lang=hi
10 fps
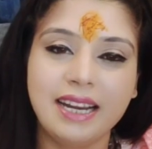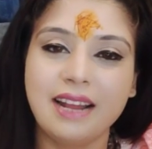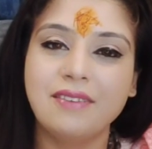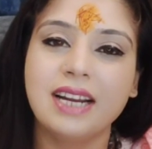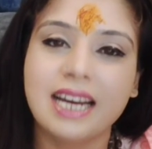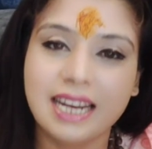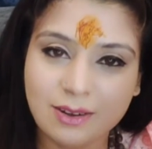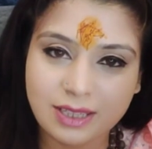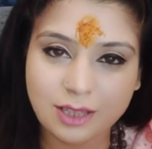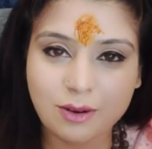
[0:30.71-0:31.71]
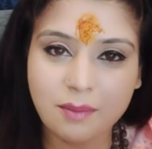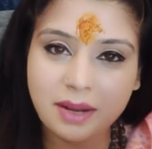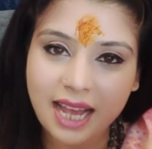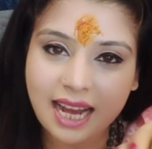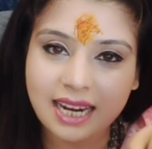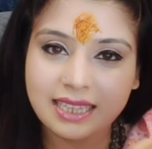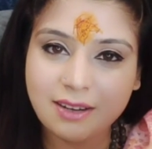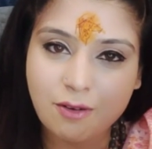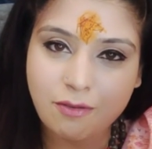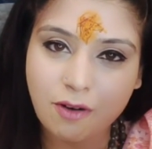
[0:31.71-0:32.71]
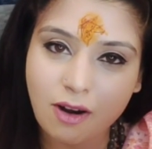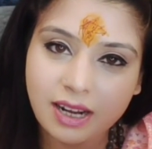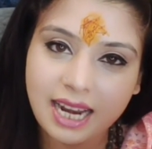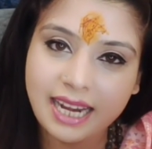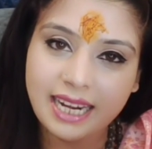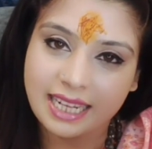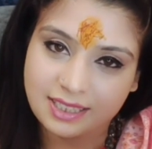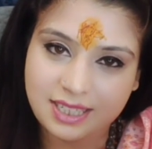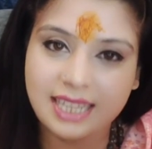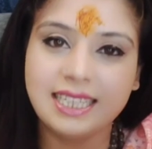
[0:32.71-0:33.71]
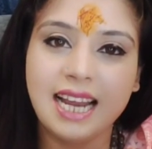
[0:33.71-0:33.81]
में ट्रेवल कर रहे होते हैं तो हम क्या करते हैं वो फॉग लाइट एक्स्ट्रा